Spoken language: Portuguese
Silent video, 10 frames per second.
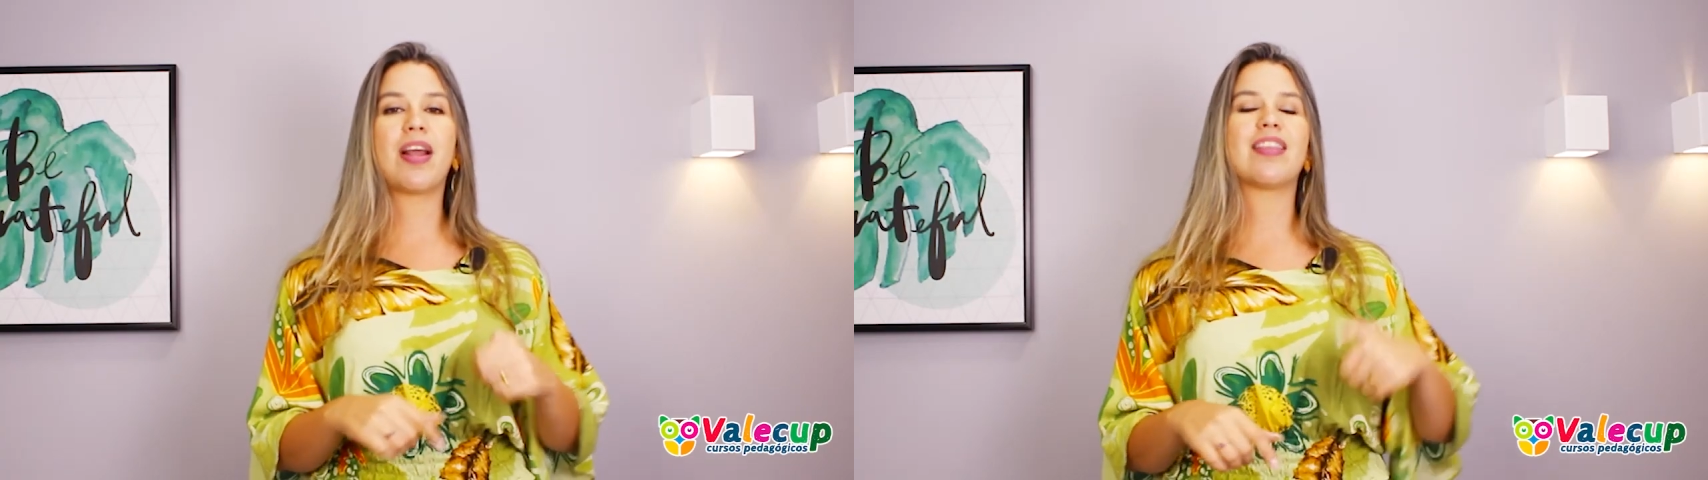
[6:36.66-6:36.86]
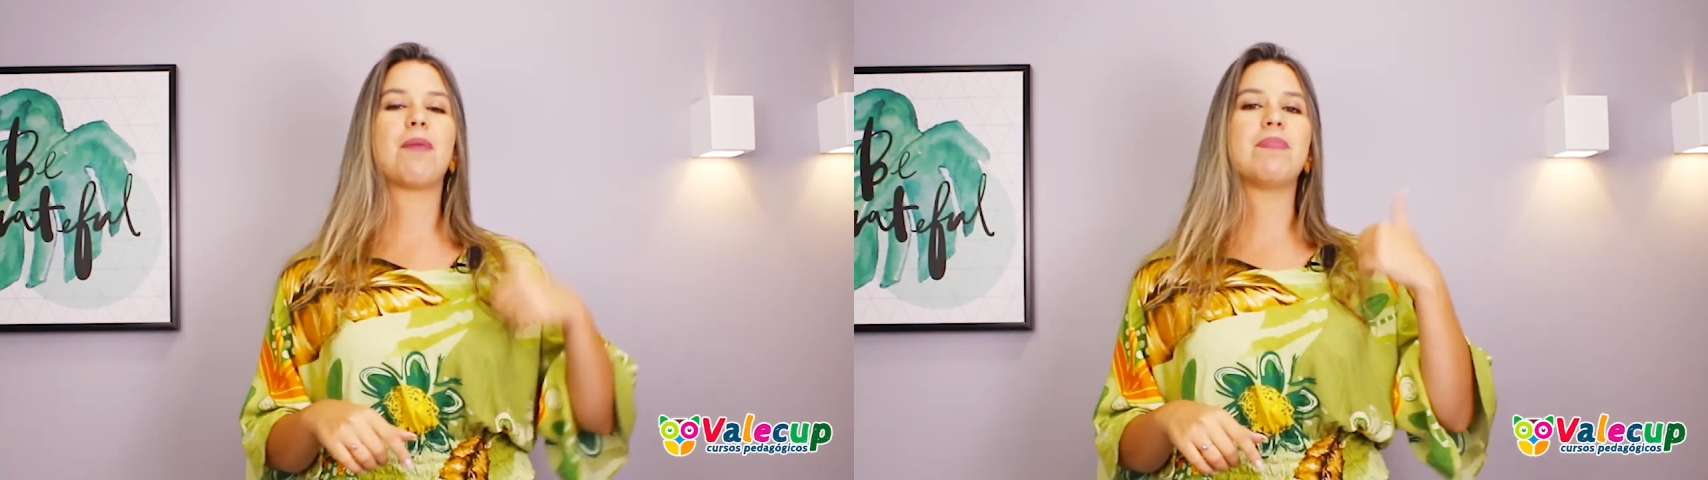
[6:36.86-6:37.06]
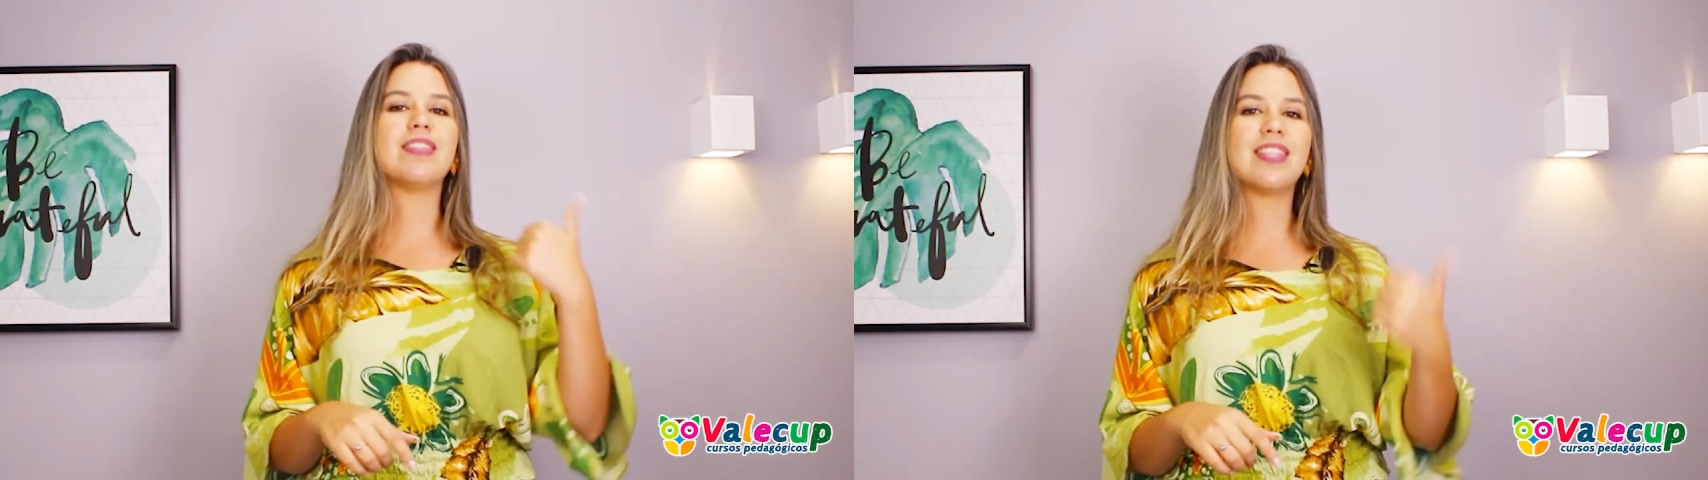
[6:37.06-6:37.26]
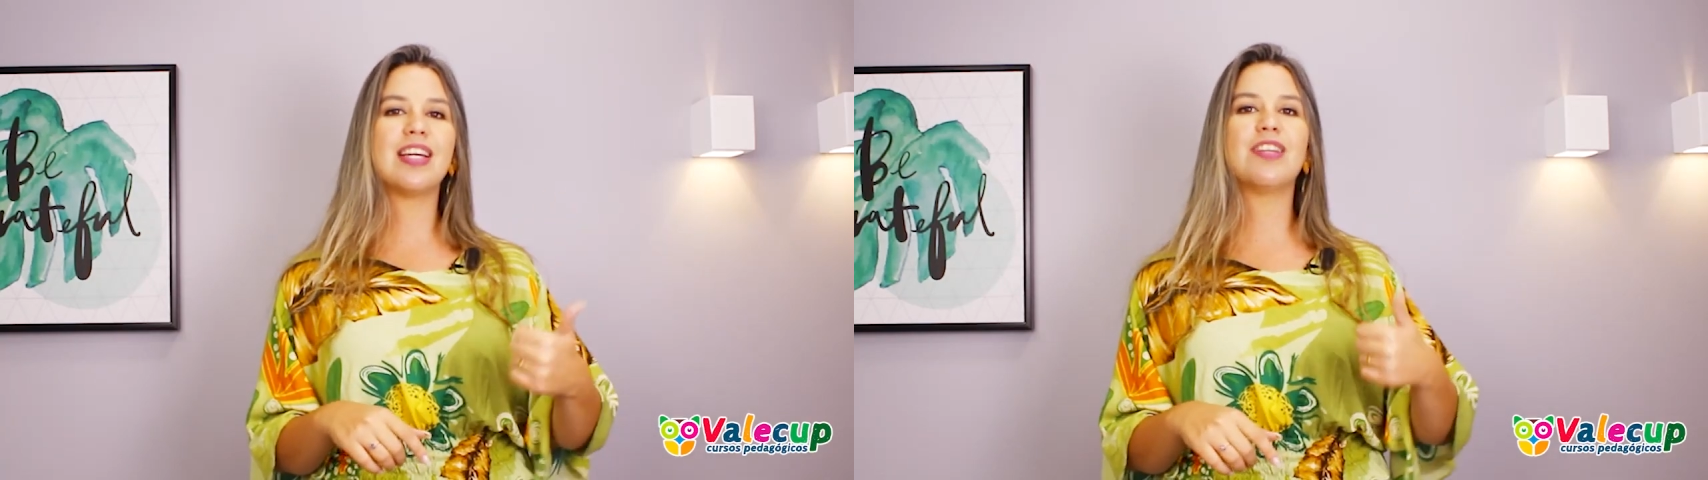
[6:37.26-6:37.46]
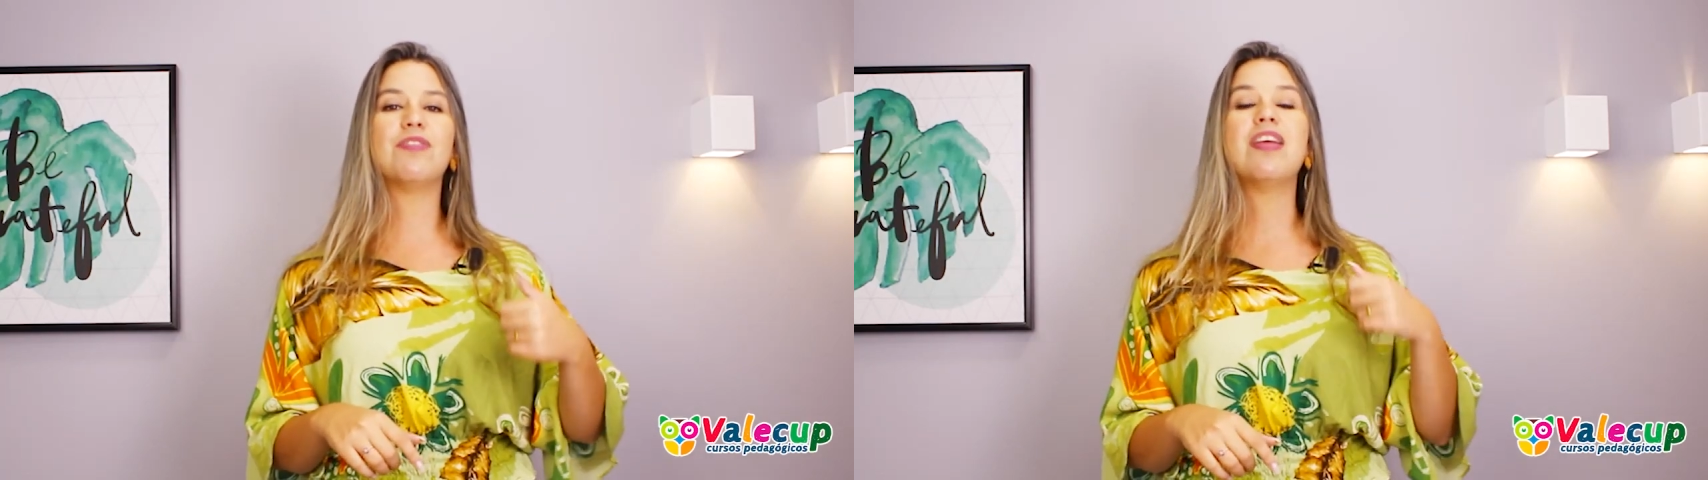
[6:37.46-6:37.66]
que ela está
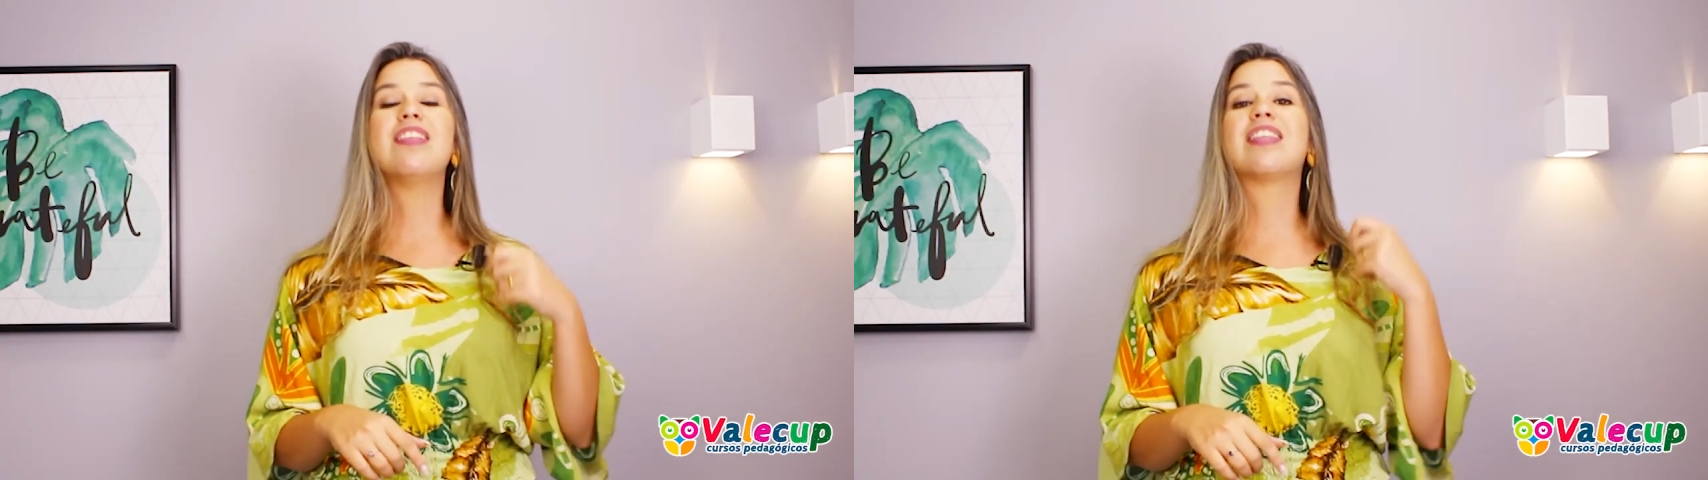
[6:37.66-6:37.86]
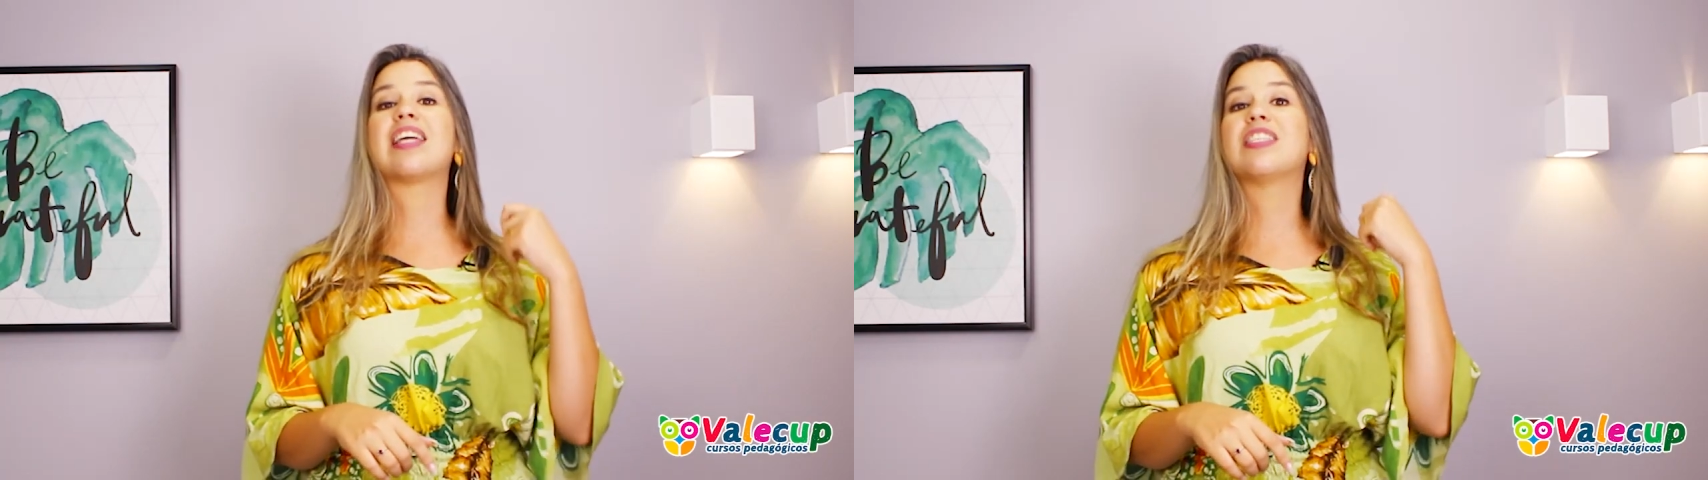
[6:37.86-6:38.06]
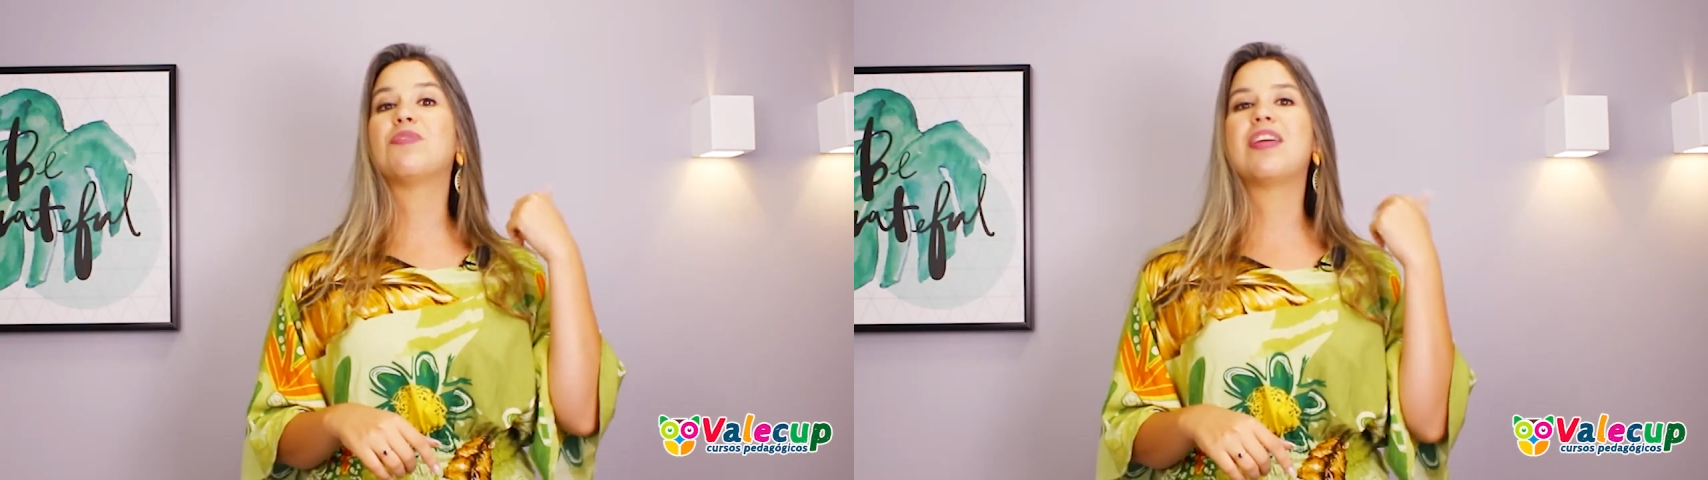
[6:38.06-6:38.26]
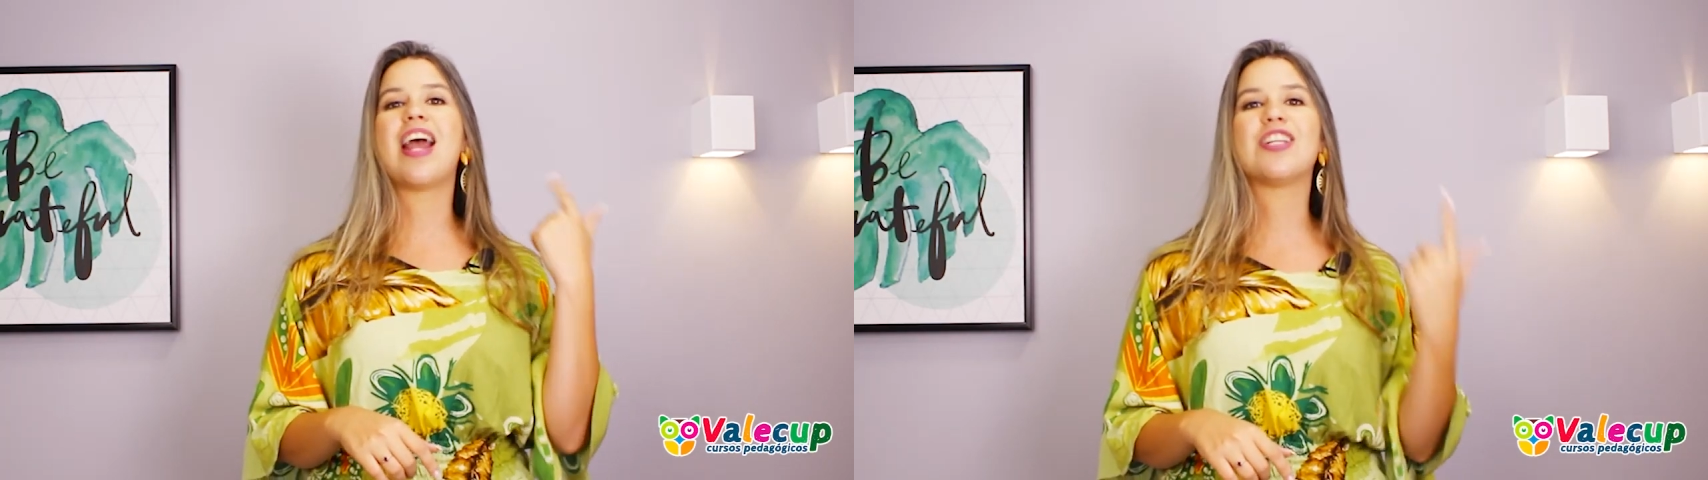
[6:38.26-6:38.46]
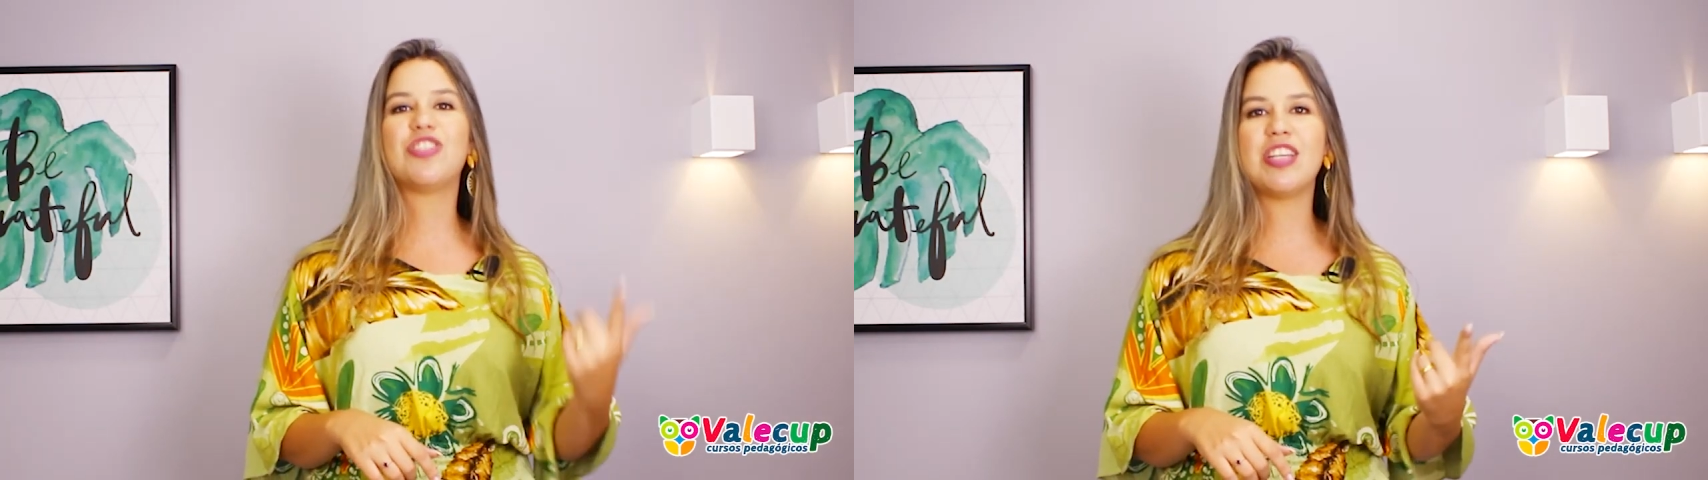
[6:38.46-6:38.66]
pensando, está sendo
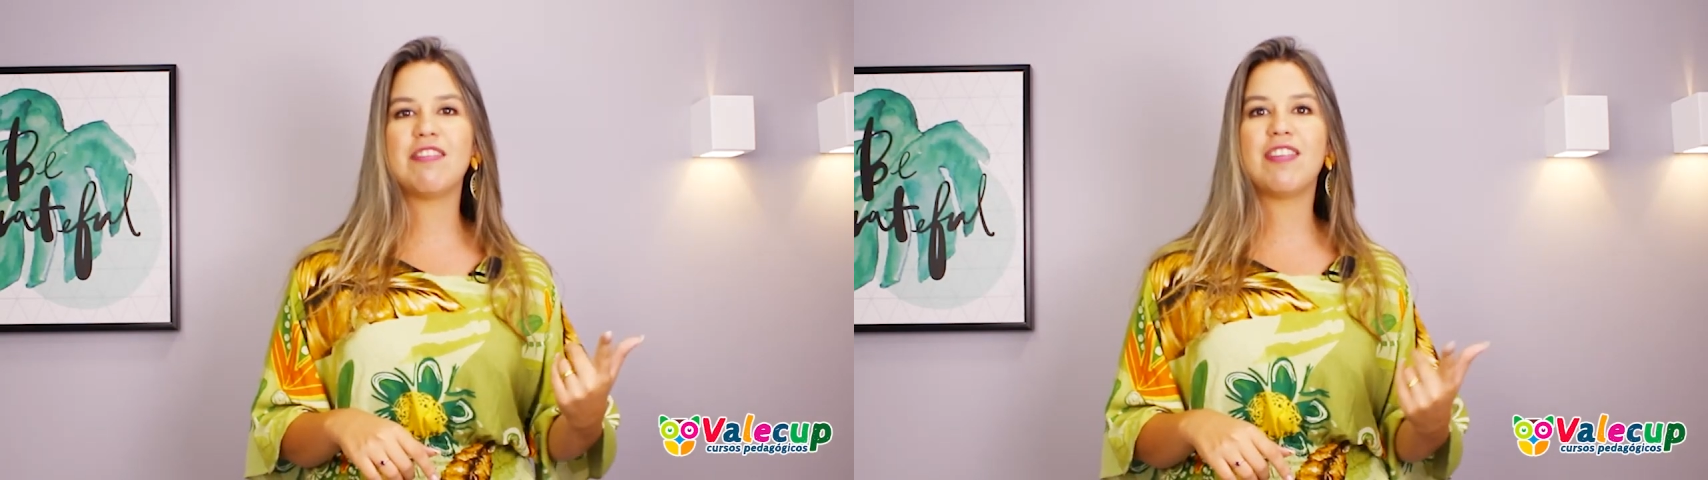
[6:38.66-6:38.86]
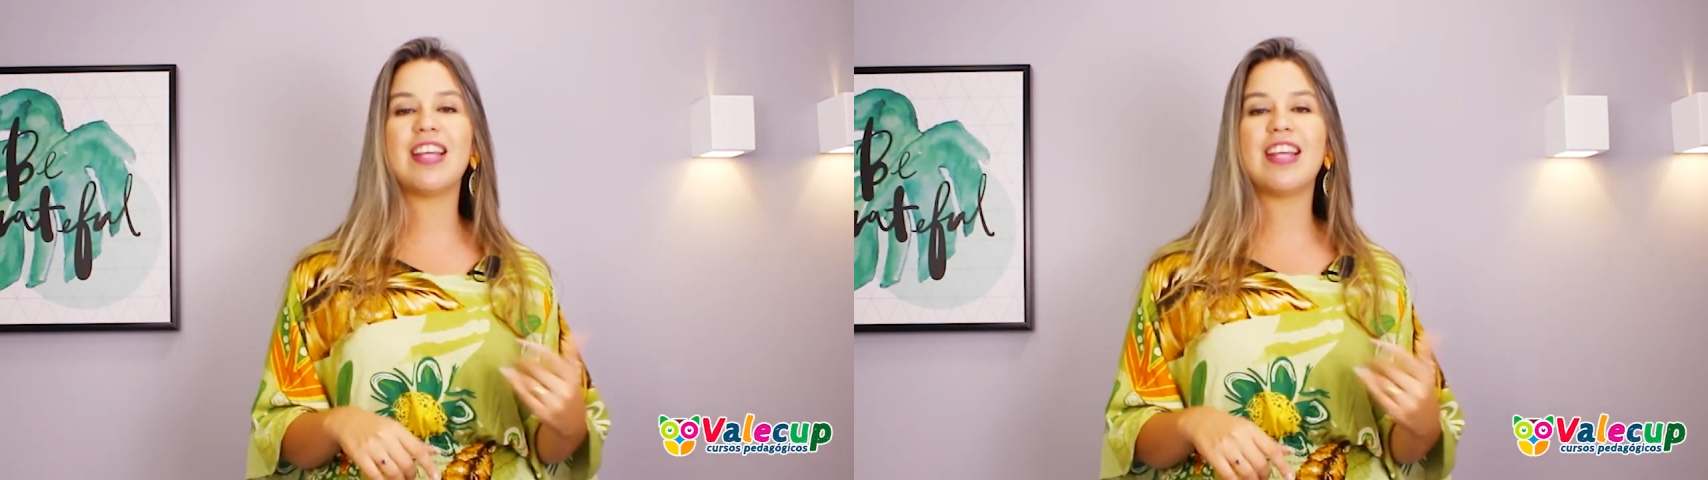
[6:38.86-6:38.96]
criativa